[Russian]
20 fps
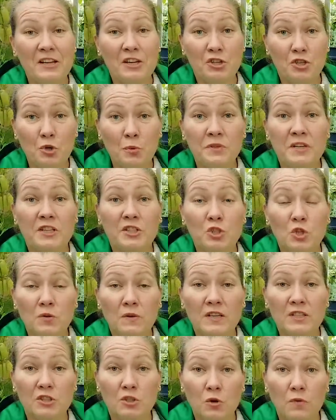начнем с
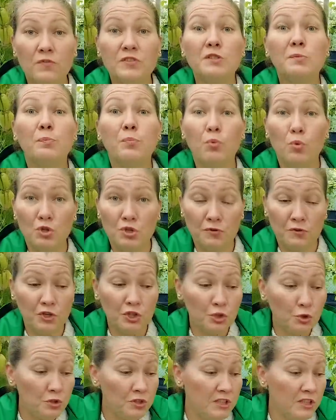основы основ, с почвы.
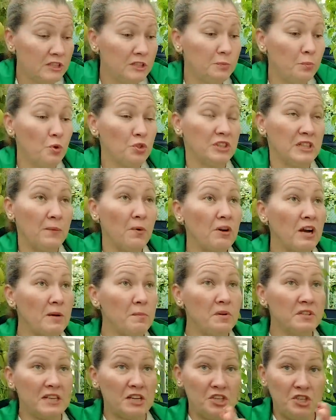Что делать после того, как
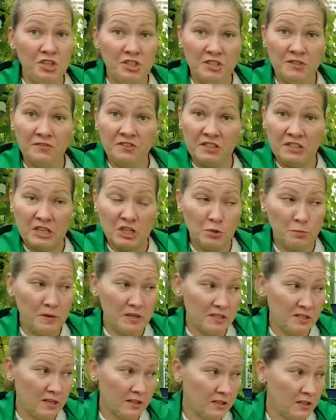мы зачистим все наши
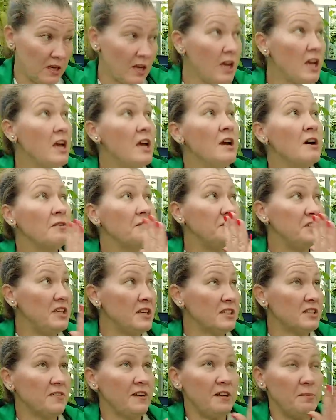посадки?
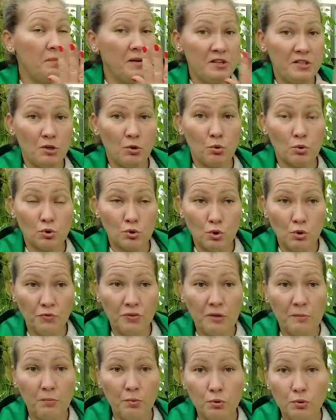Все свои плети огурцов
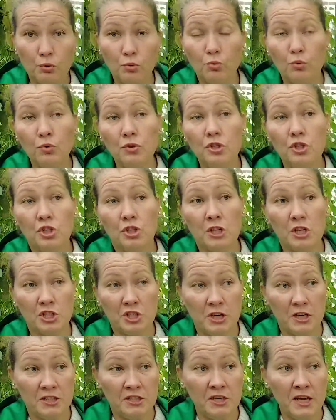я буду
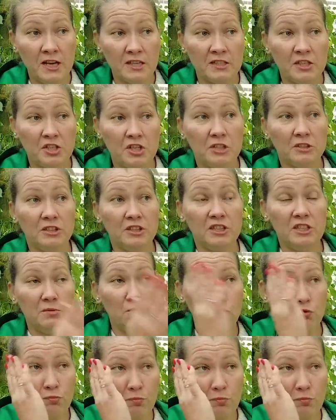уничтожать. Я их сначала сниму